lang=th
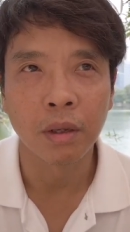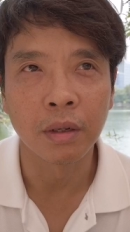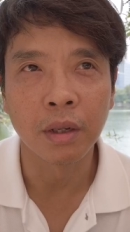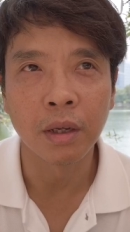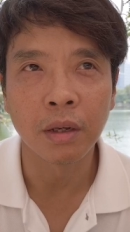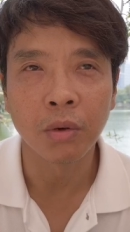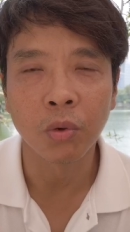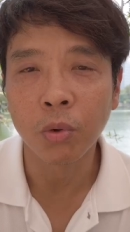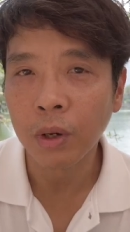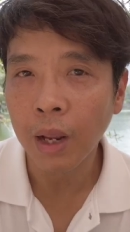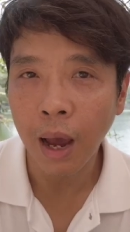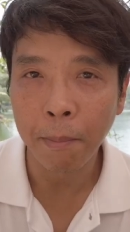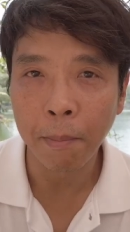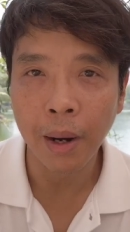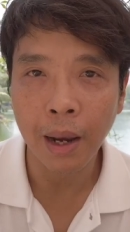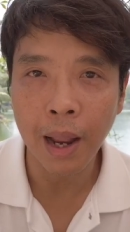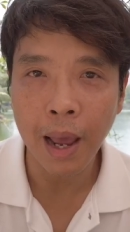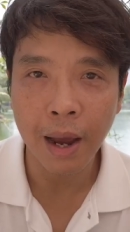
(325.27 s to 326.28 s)
สิ่งที่คุณ
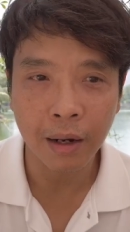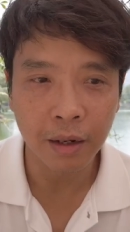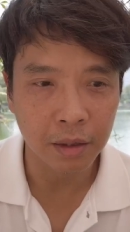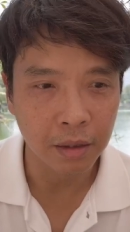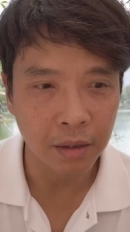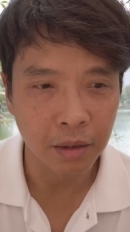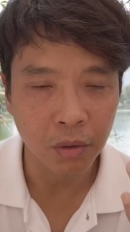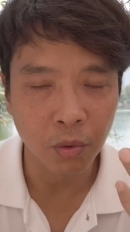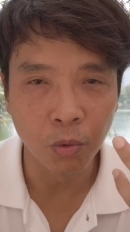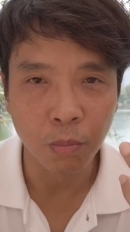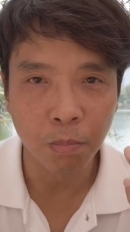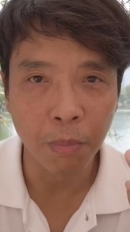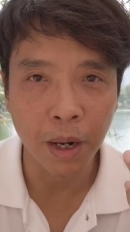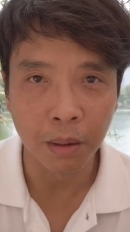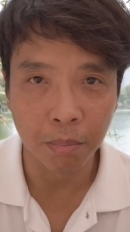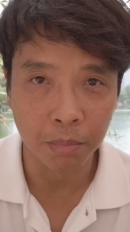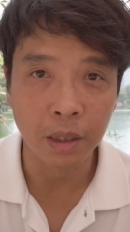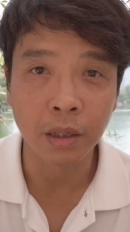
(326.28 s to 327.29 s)
ทำมันแรกคือคุณ
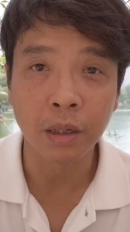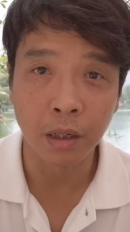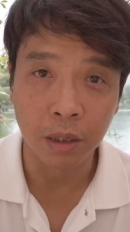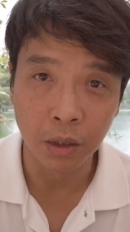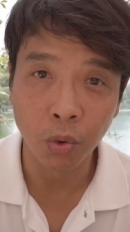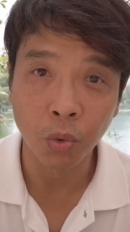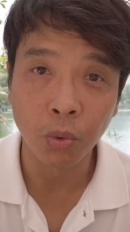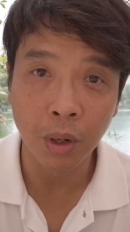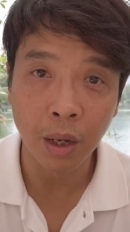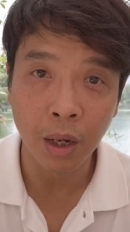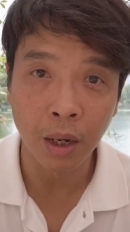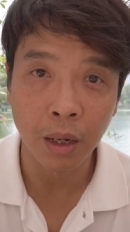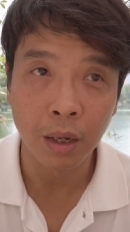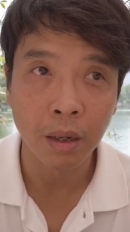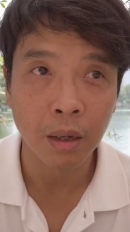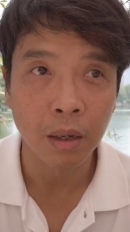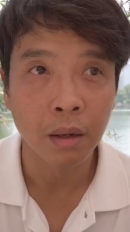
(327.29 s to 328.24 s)
เปิดมือถือดูเลย